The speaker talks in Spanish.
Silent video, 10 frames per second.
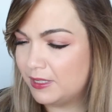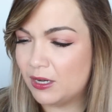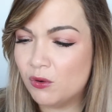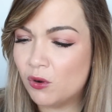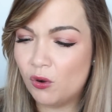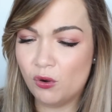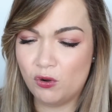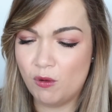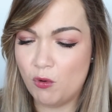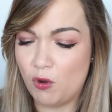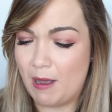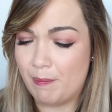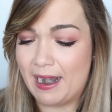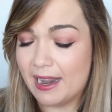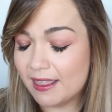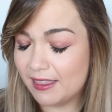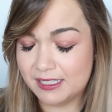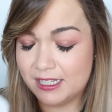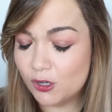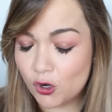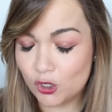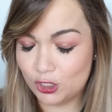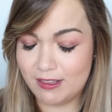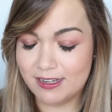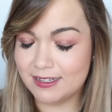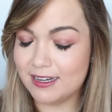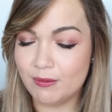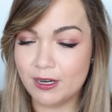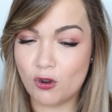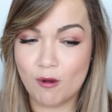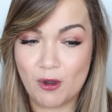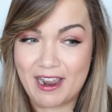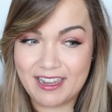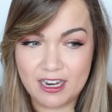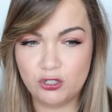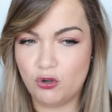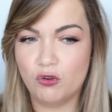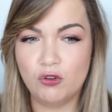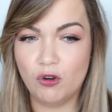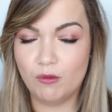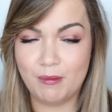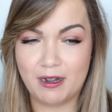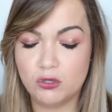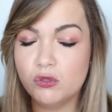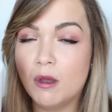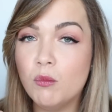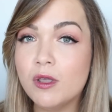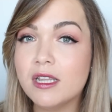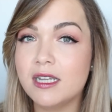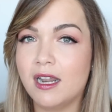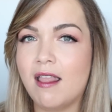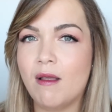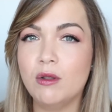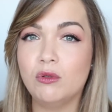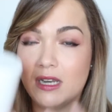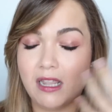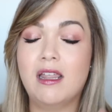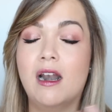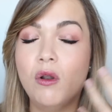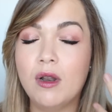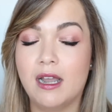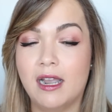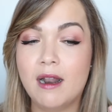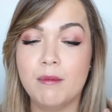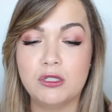Tiene un olor como a pared, es que no lo sé describir, como a yeso. No, me resulta muy desagradable utilizarlo en la cara.